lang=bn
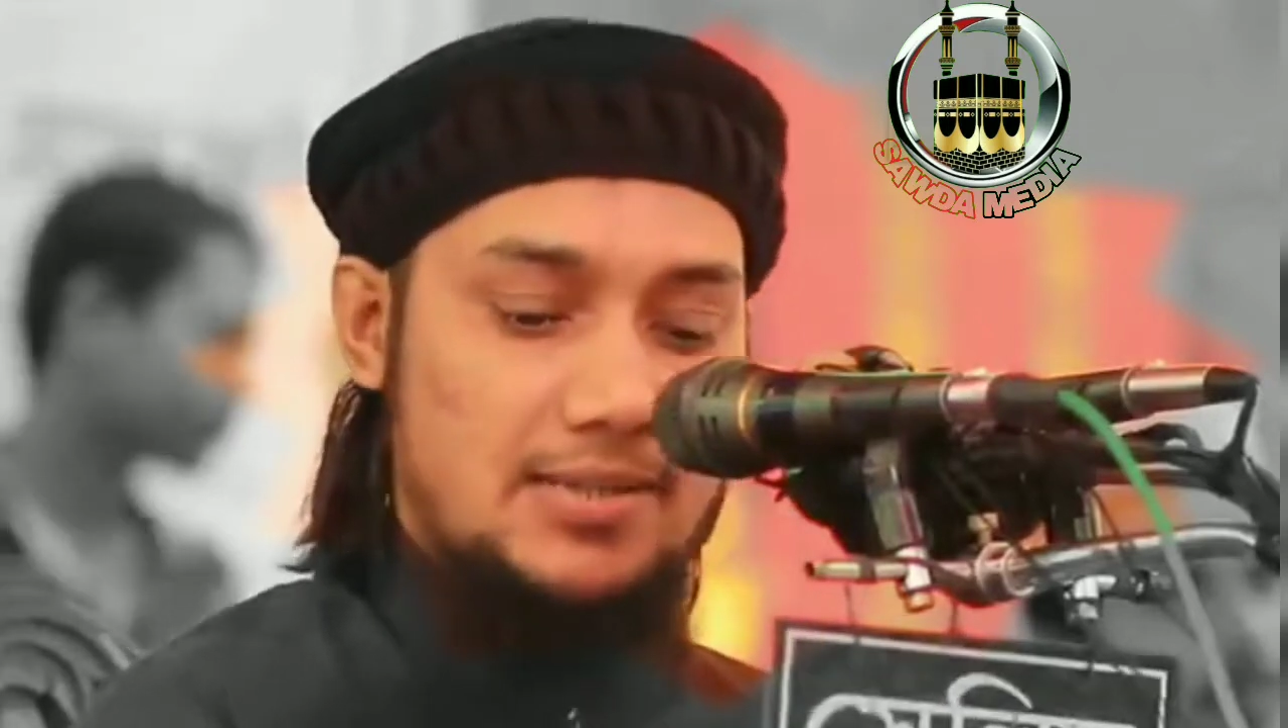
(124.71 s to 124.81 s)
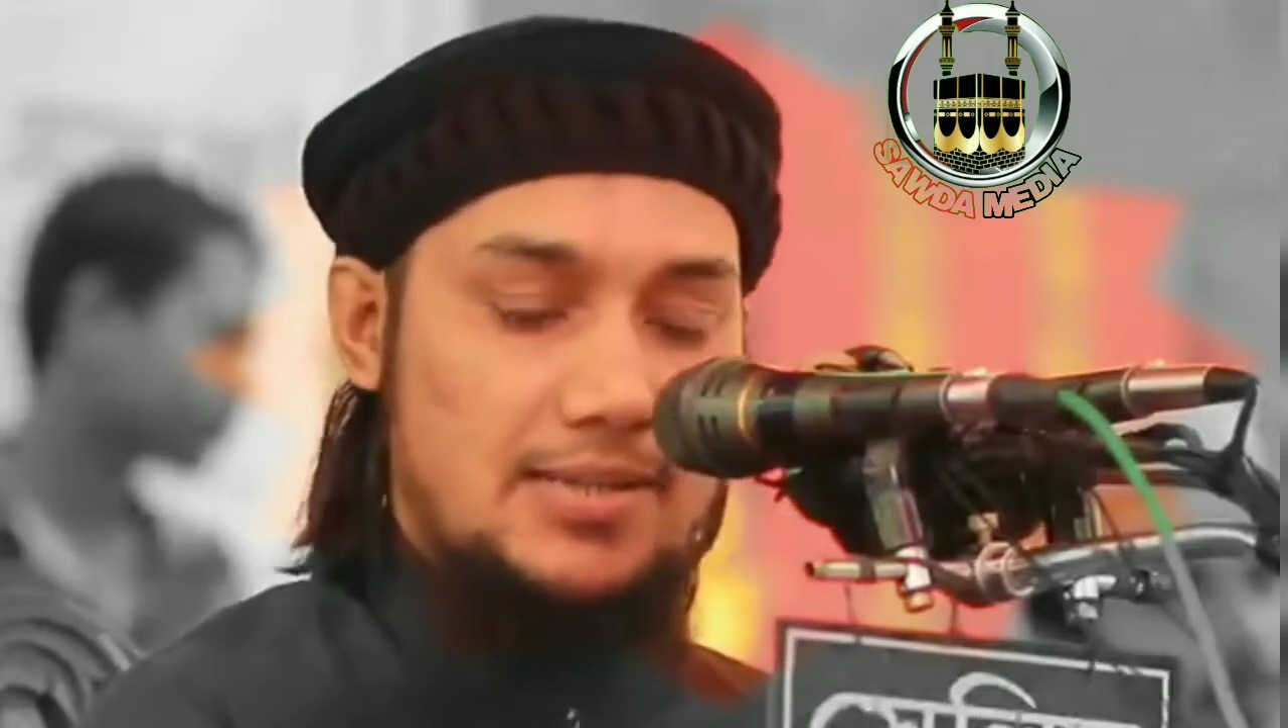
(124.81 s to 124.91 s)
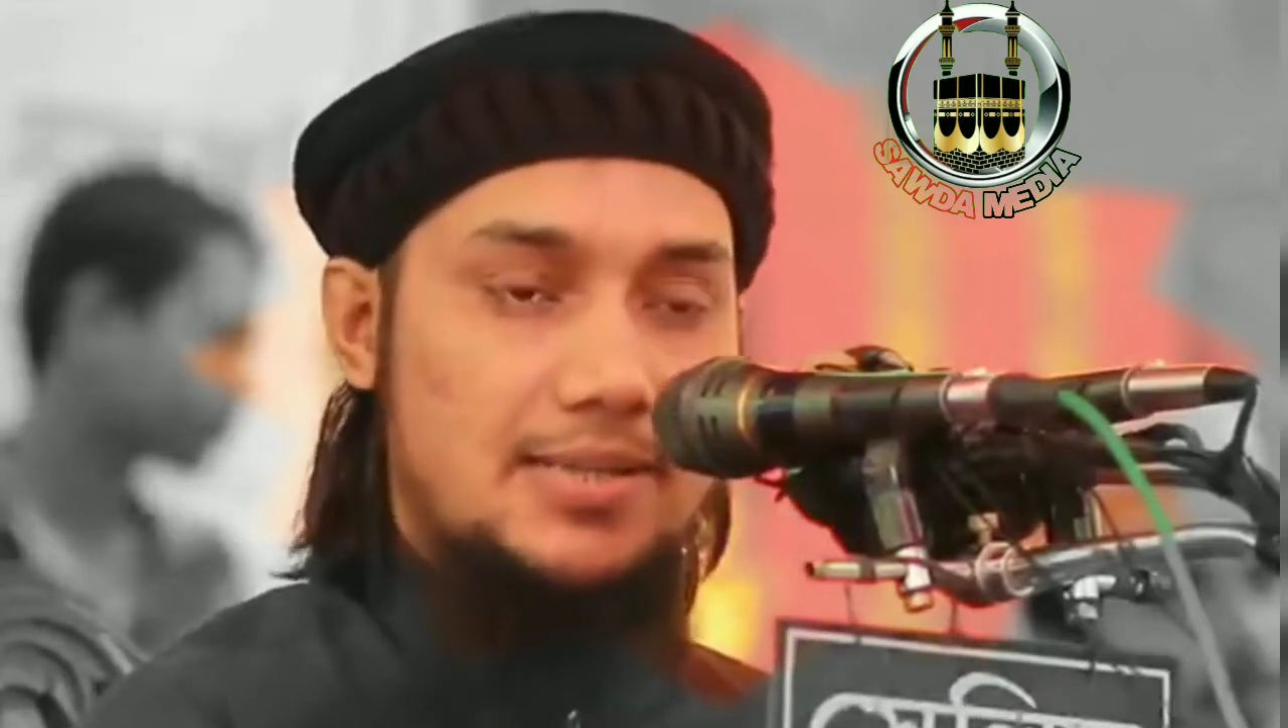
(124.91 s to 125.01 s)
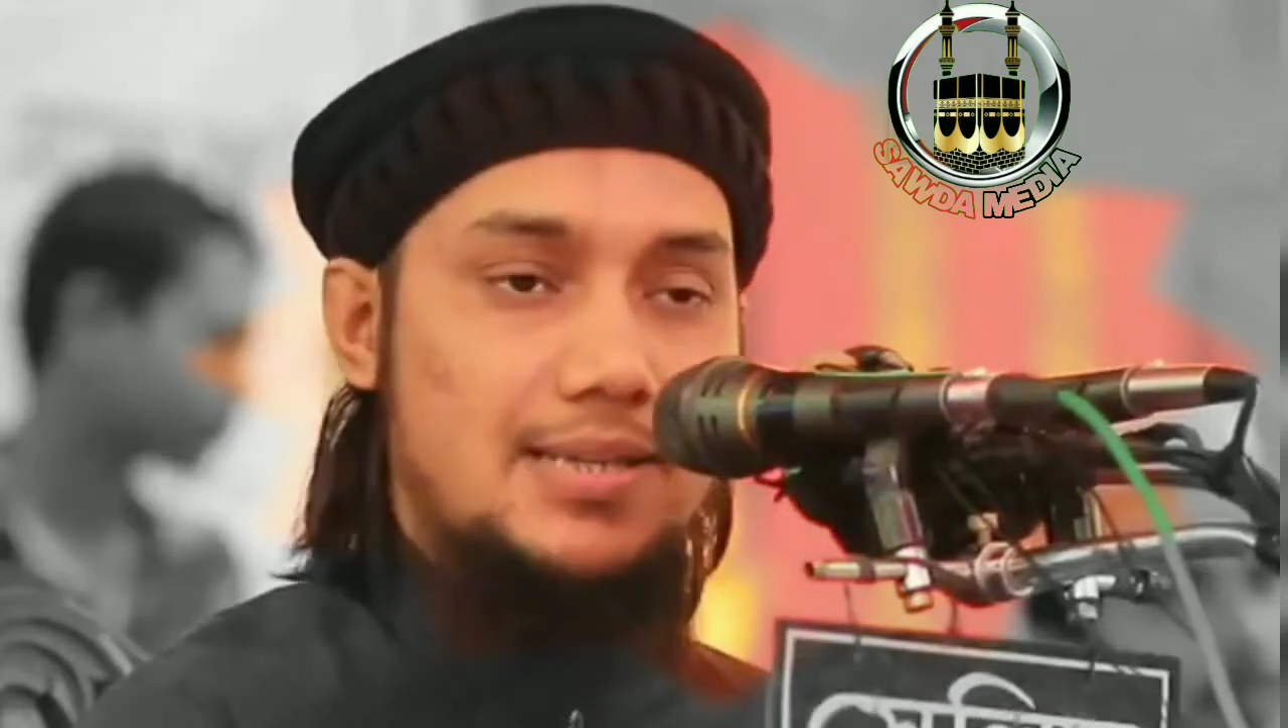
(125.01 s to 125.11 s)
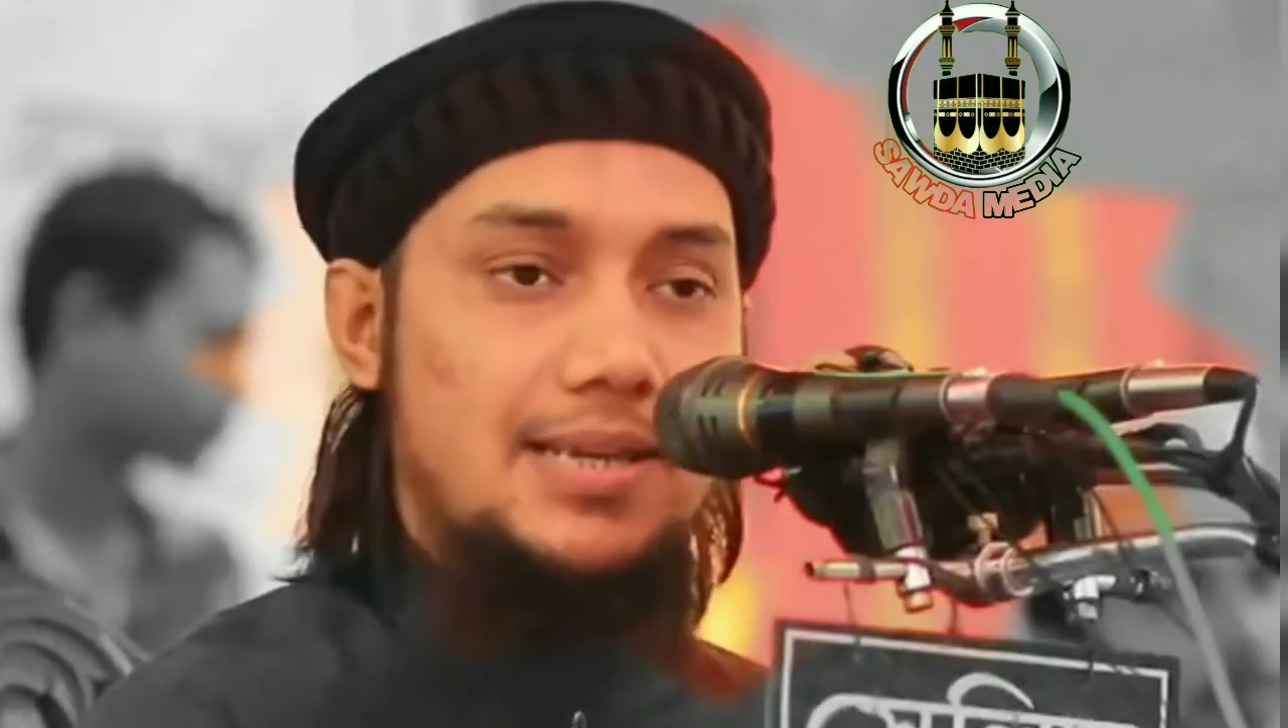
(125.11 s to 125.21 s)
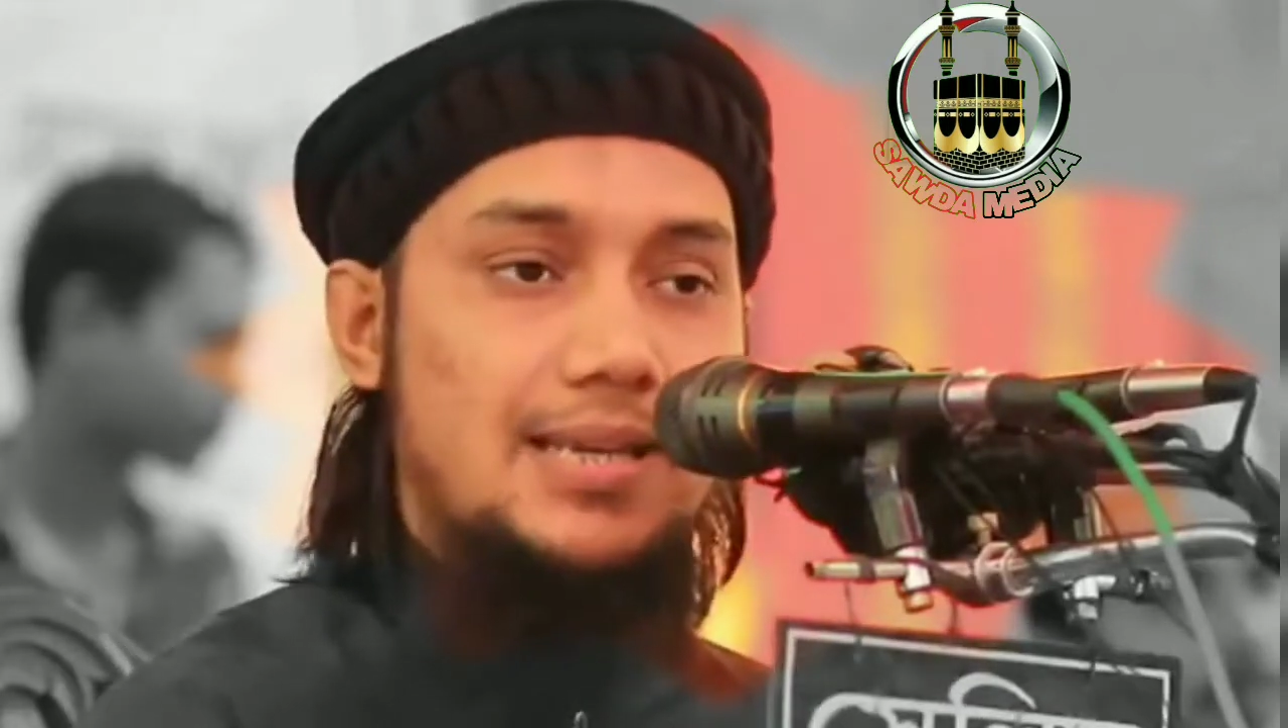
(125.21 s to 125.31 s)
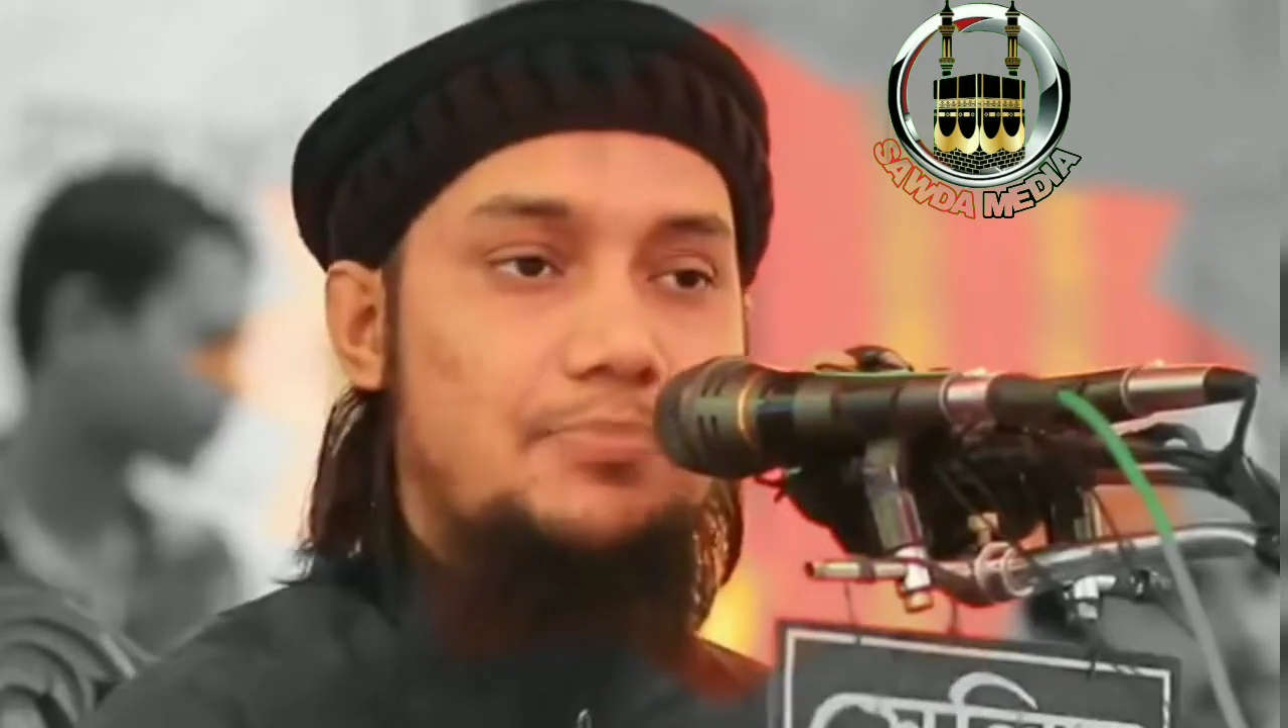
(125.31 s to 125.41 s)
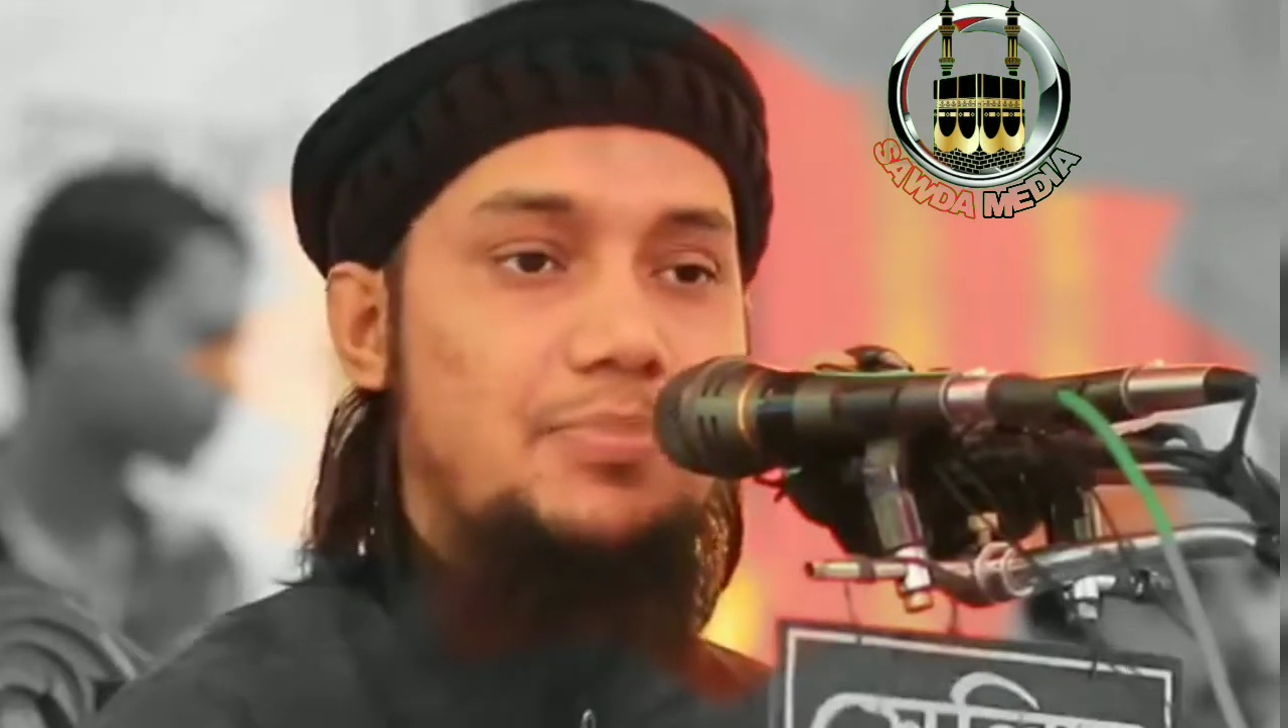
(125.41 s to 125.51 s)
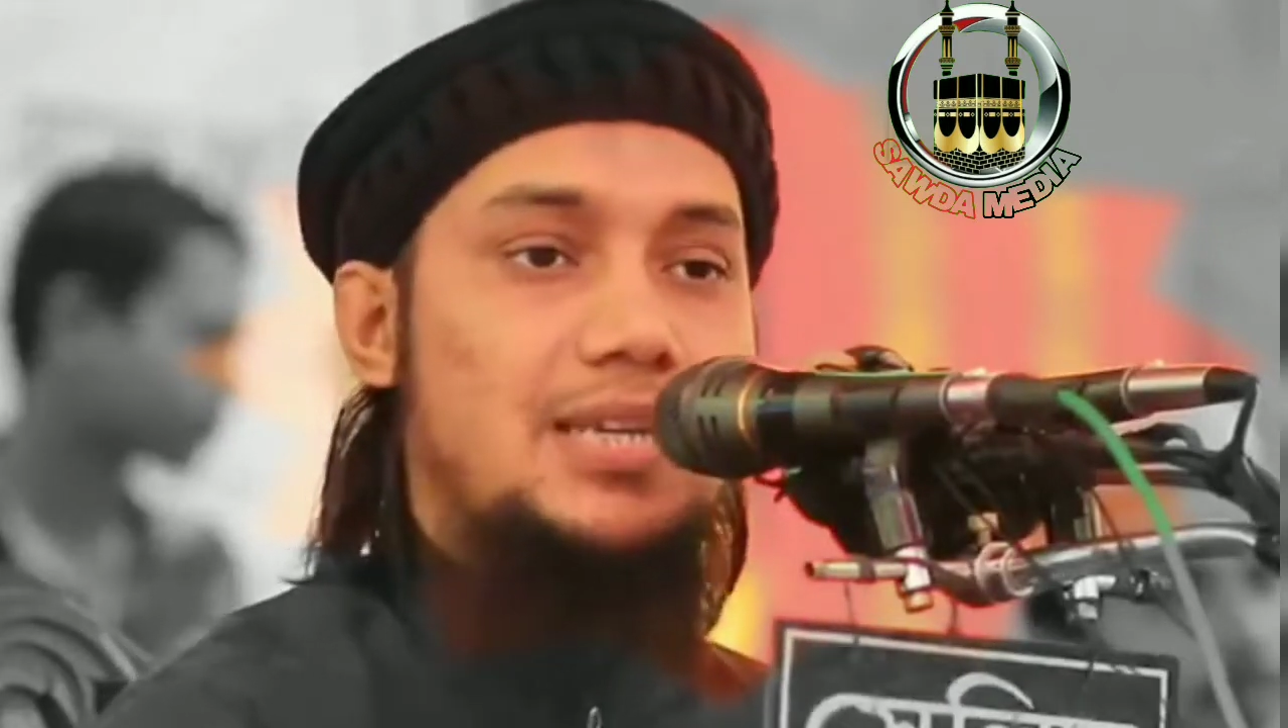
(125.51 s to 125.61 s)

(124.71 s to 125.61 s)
সেজদায় গিয়ে আপনি